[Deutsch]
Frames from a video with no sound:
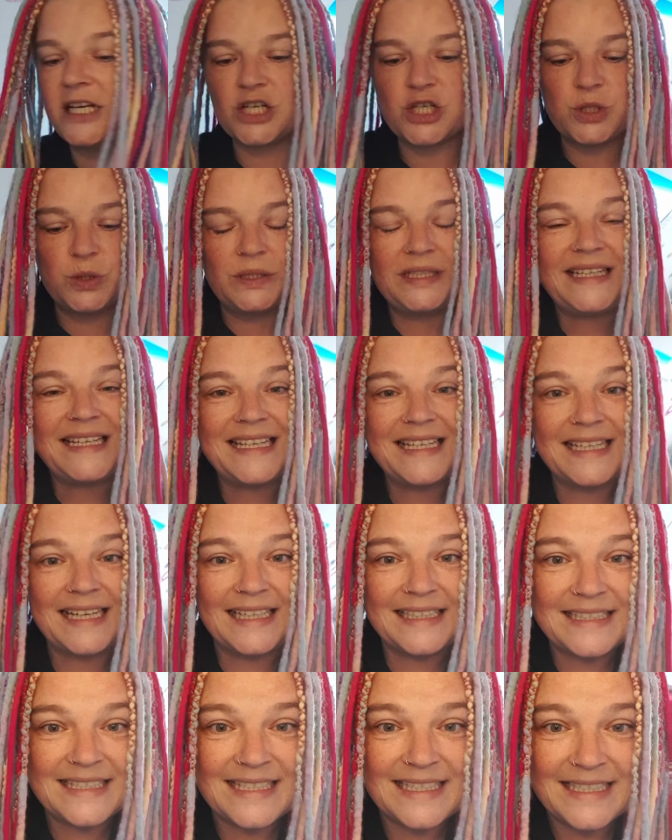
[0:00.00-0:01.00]
ja schon die
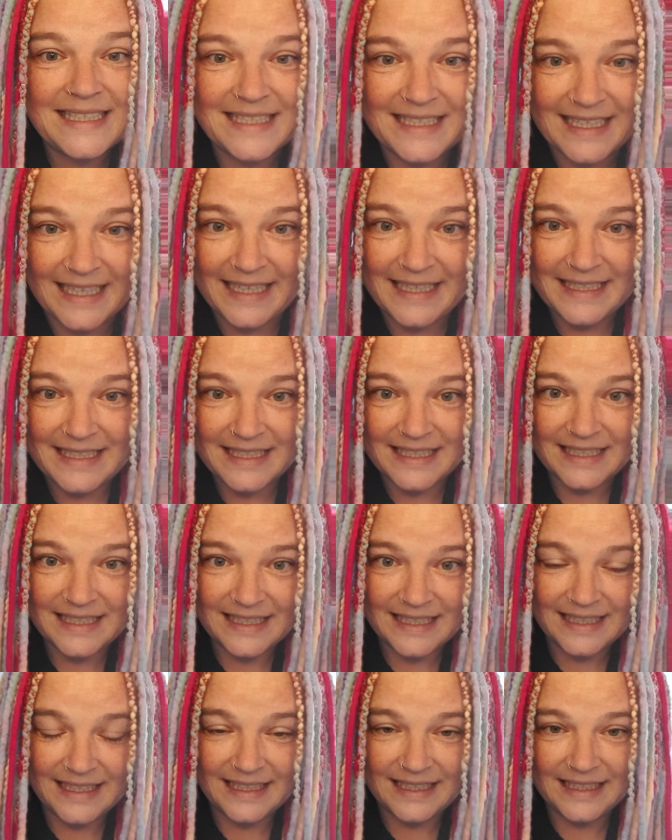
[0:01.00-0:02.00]
ganze Zeit,
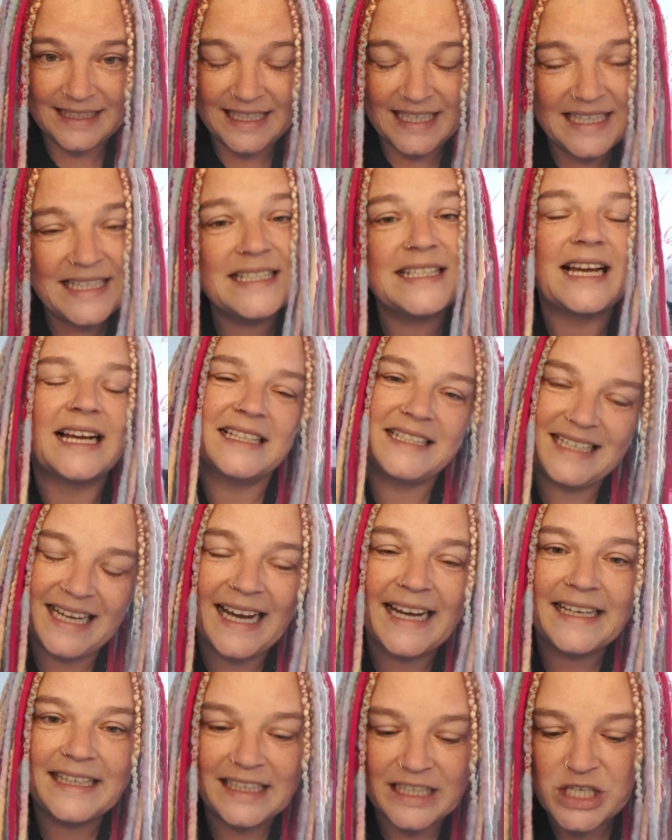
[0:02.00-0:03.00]
ich sag's ja
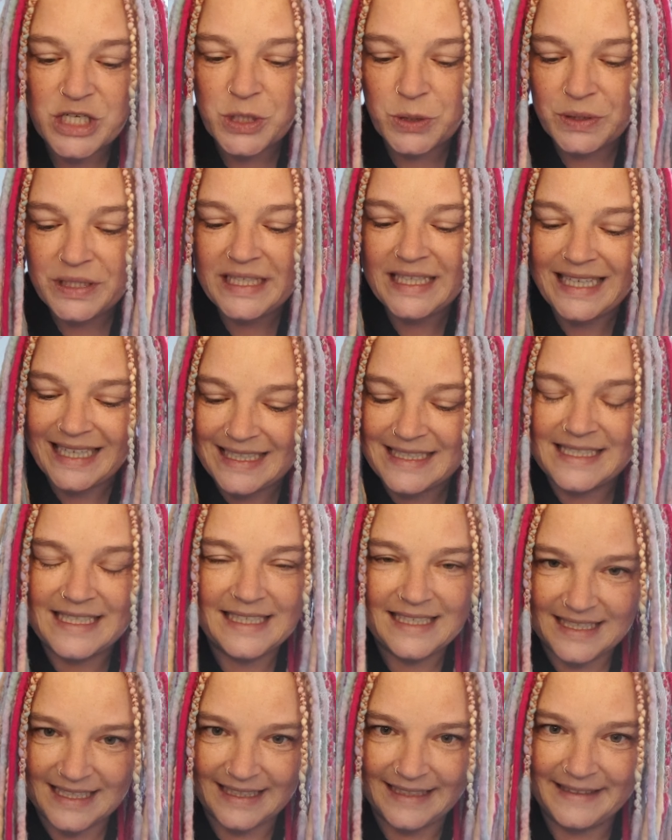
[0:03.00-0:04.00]
eigentlich schon die
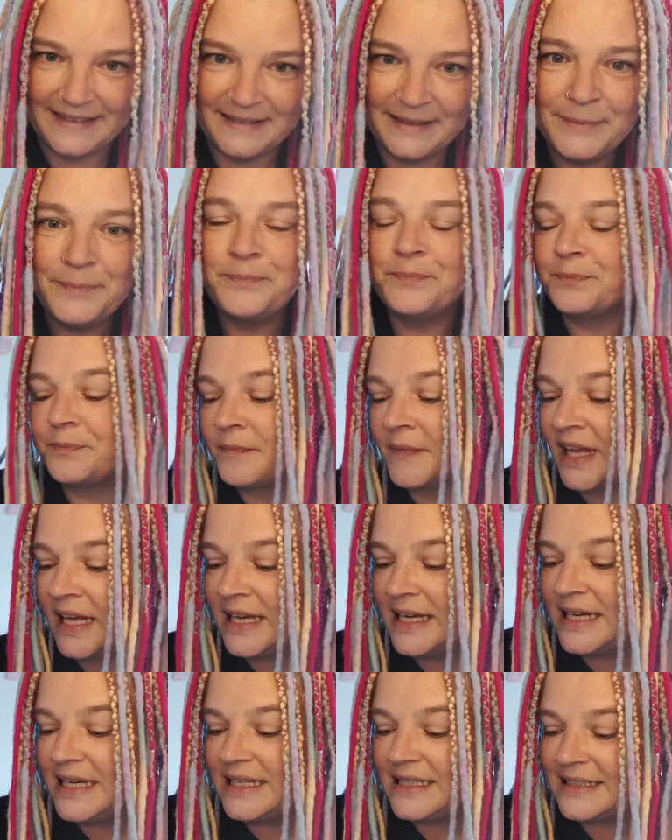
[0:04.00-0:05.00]
ganze Zeit, ne?
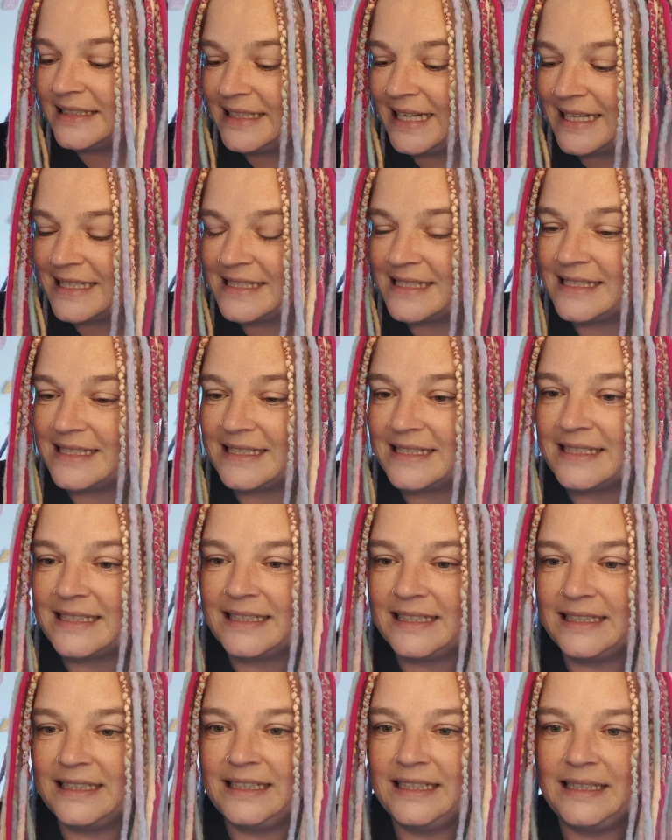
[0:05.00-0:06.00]
dass
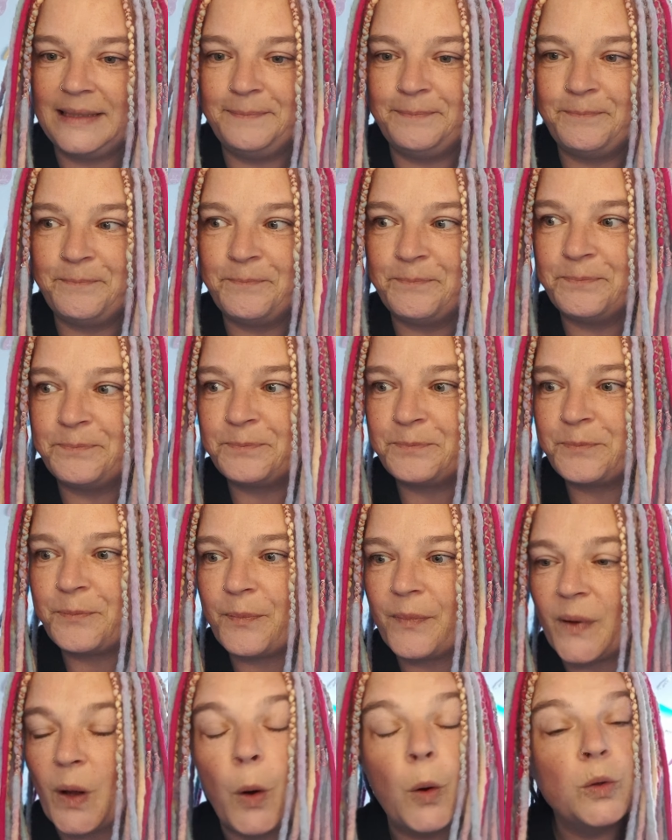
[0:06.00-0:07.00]
ähm,
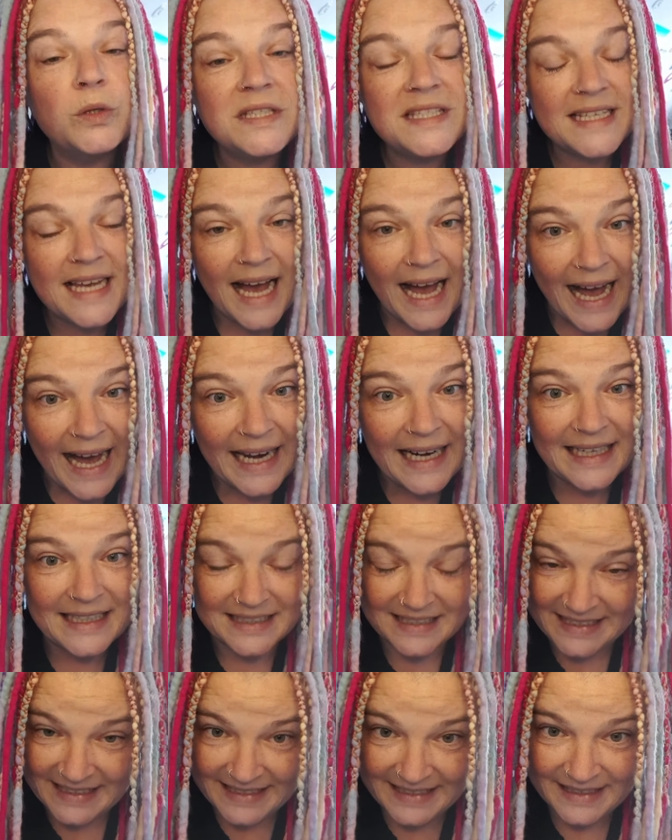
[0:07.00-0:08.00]
unser
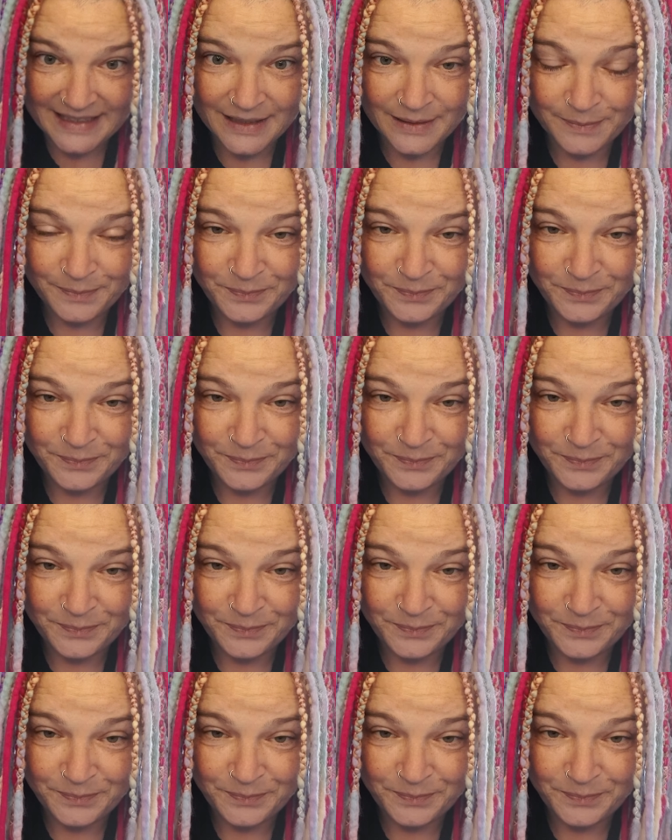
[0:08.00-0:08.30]
Aladdin,